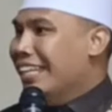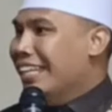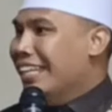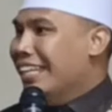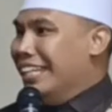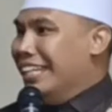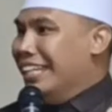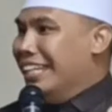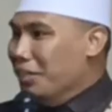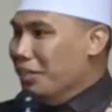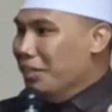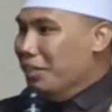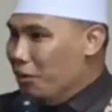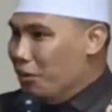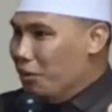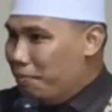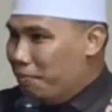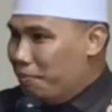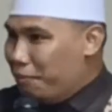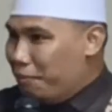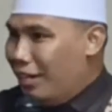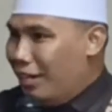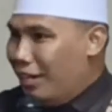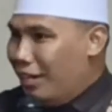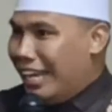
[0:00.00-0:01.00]
jadi
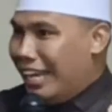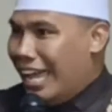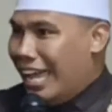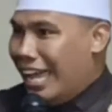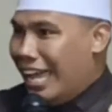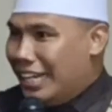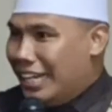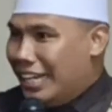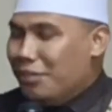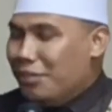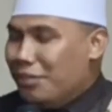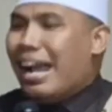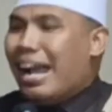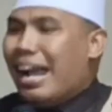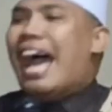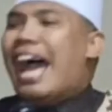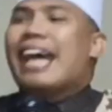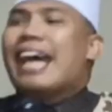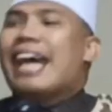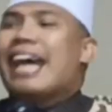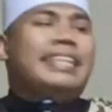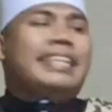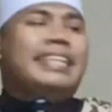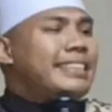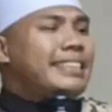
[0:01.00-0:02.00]
ngumpul ngariung
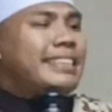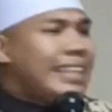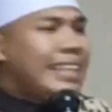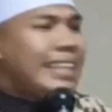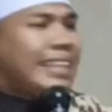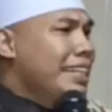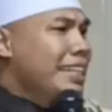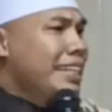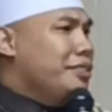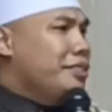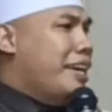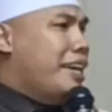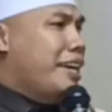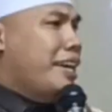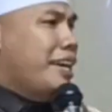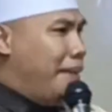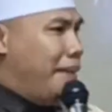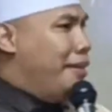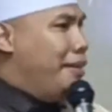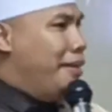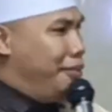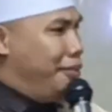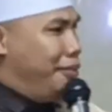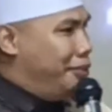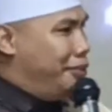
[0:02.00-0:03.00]
arisan juga
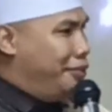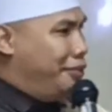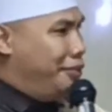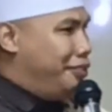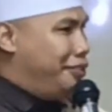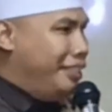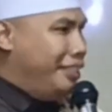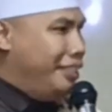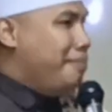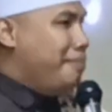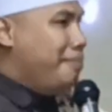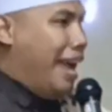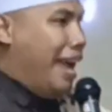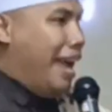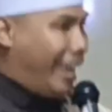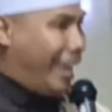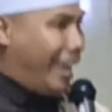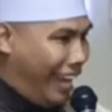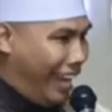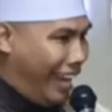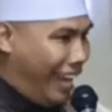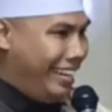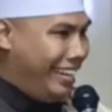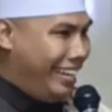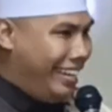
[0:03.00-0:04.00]
pak ujung-ujungnya
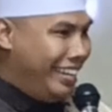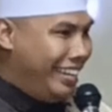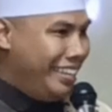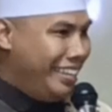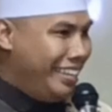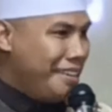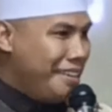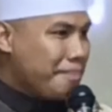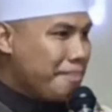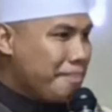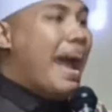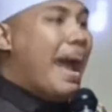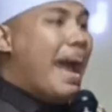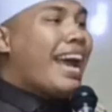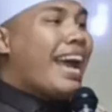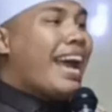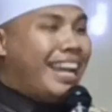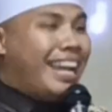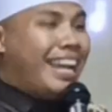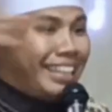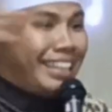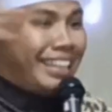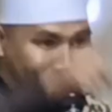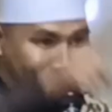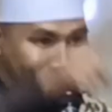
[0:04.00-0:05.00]
makan
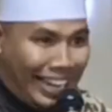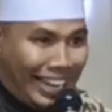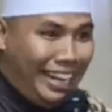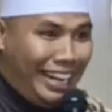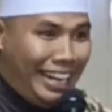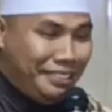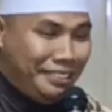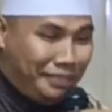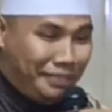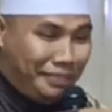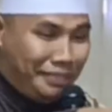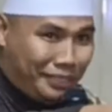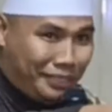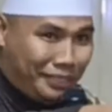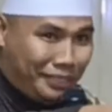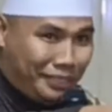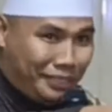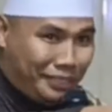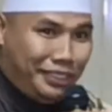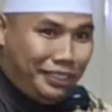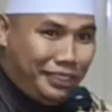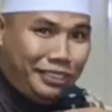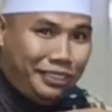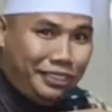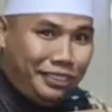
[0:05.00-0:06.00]
paketan untuk
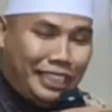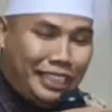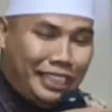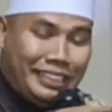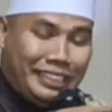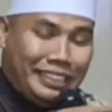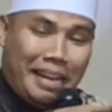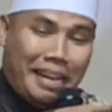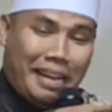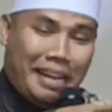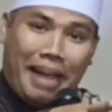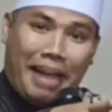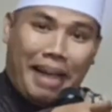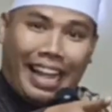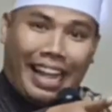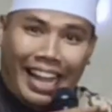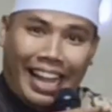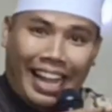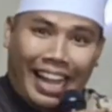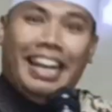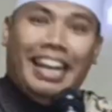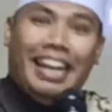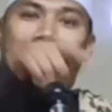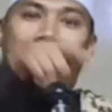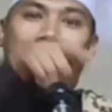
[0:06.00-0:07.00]
ujungnya punya
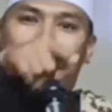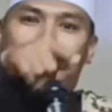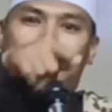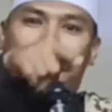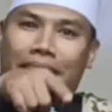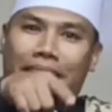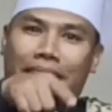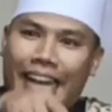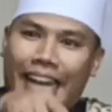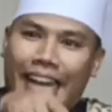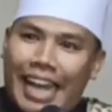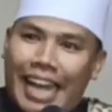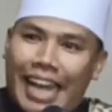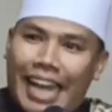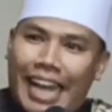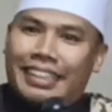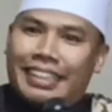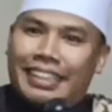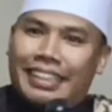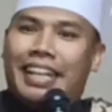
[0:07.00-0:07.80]
makan berarti